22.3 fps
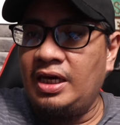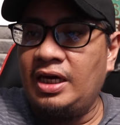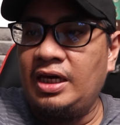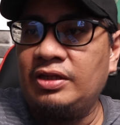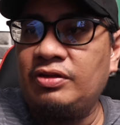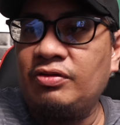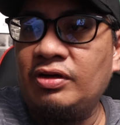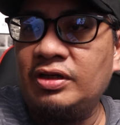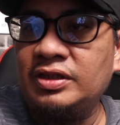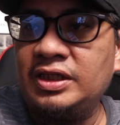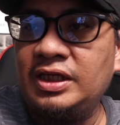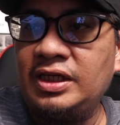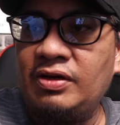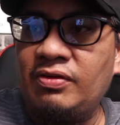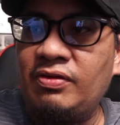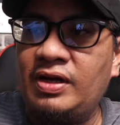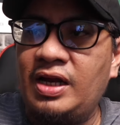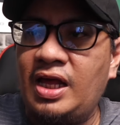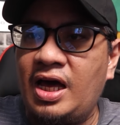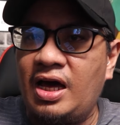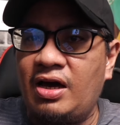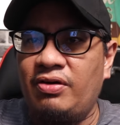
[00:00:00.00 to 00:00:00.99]
Ito kasi
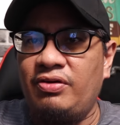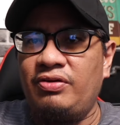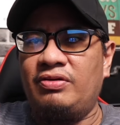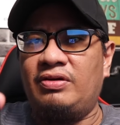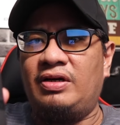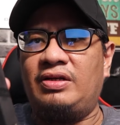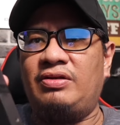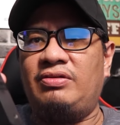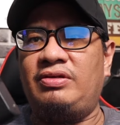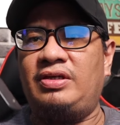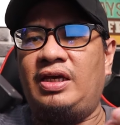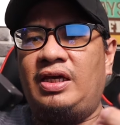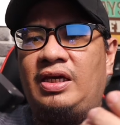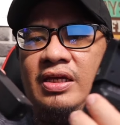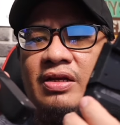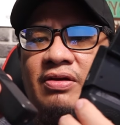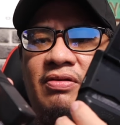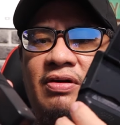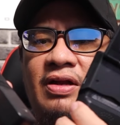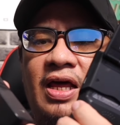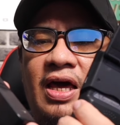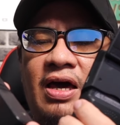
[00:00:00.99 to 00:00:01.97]
nawala ko yung ano niya eh,
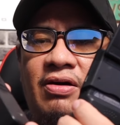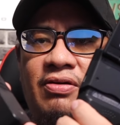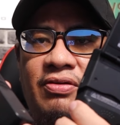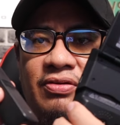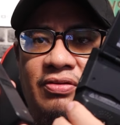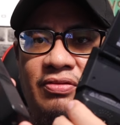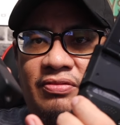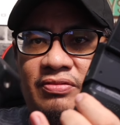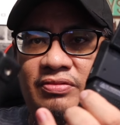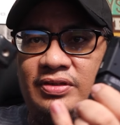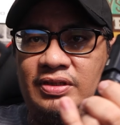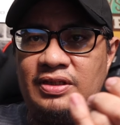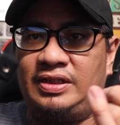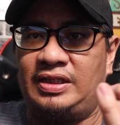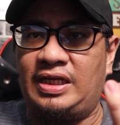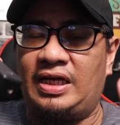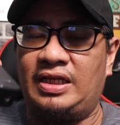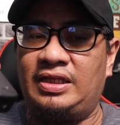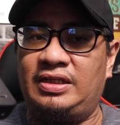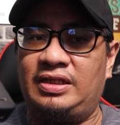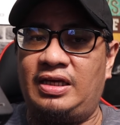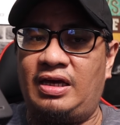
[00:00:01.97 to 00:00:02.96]
nawala ko yung
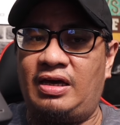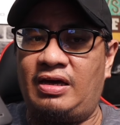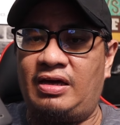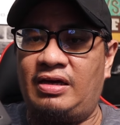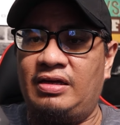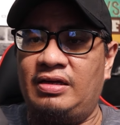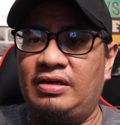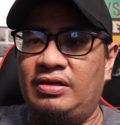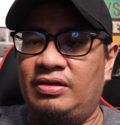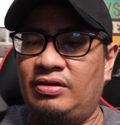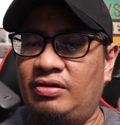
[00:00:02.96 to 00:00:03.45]
stand niya.